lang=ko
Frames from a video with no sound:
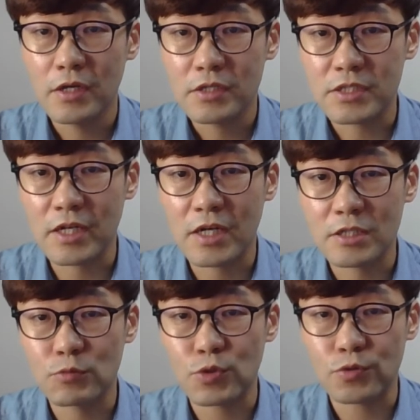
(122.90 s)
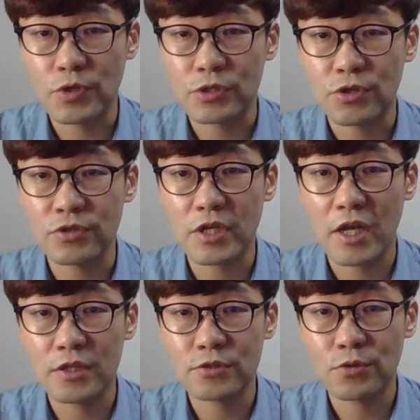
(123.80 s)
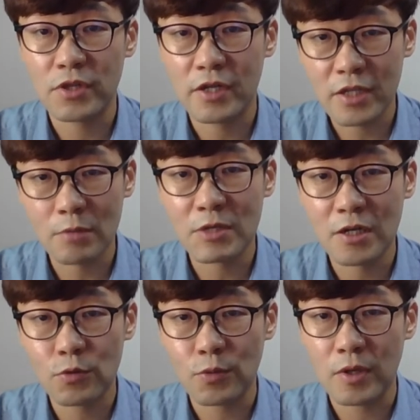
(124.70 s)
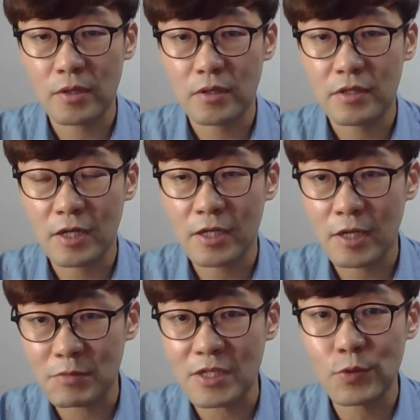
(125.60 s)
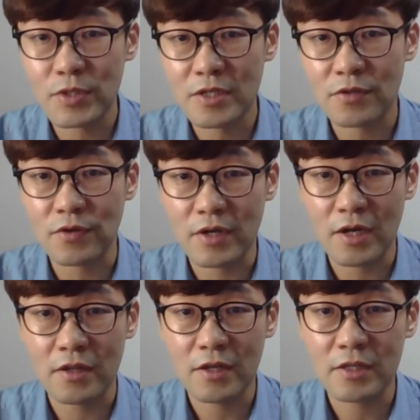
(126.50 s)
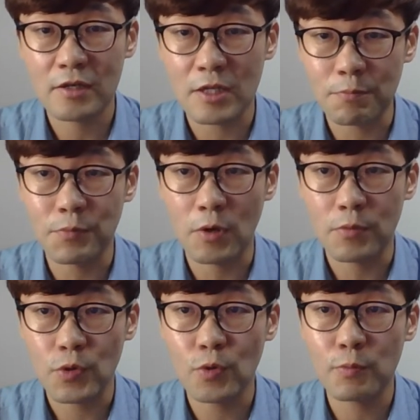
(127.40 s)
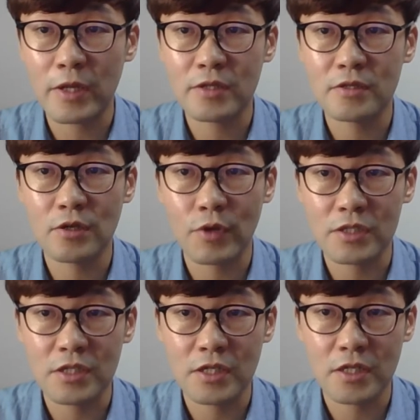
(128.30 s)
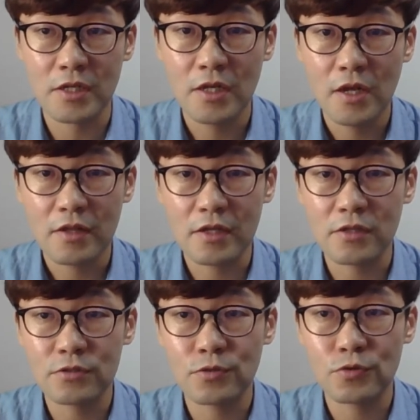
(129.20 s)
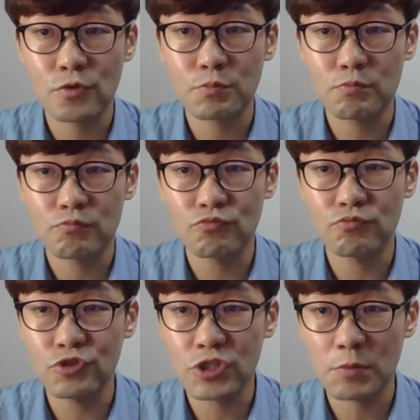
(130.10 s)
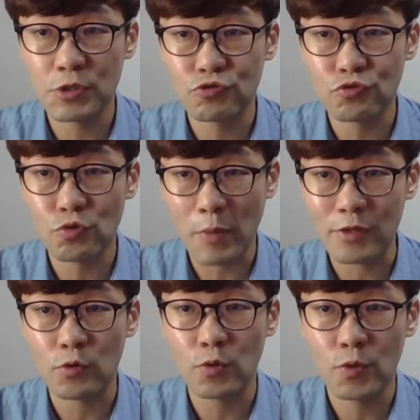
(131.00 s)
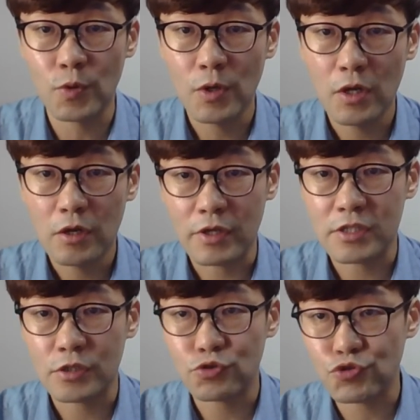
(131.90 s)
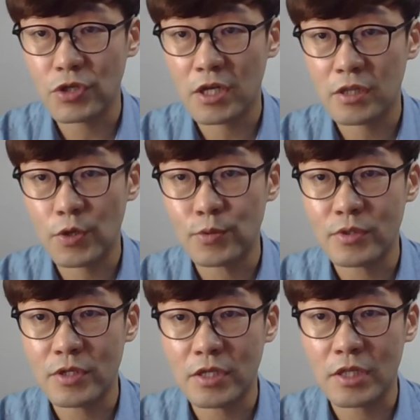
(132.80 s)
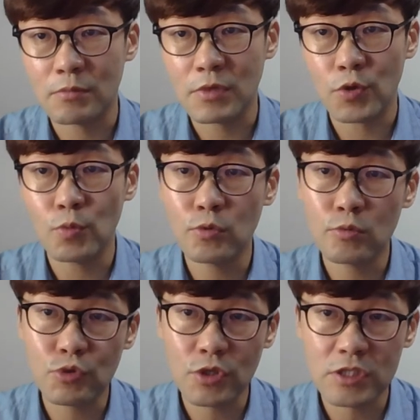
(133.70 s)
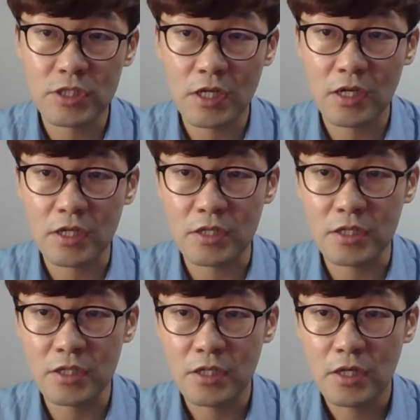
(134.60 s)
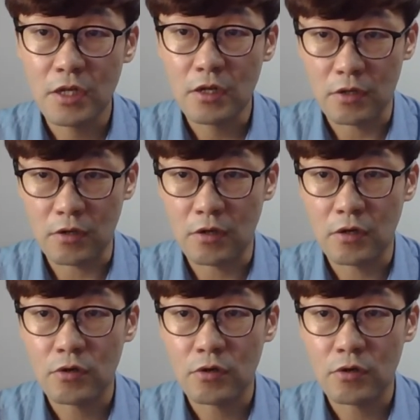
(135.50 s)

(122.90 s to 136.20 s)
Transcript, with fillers: 시작하시면 좋고요. 저는 개인적으로 상담이라던 상담 이론이라던가 상담 기법 이런 파트들이 굉장히 상대적으로 문제 비중도 많고 굉장히 중요한 내용들이기 때문에 이 부분부터 시작하기를 어,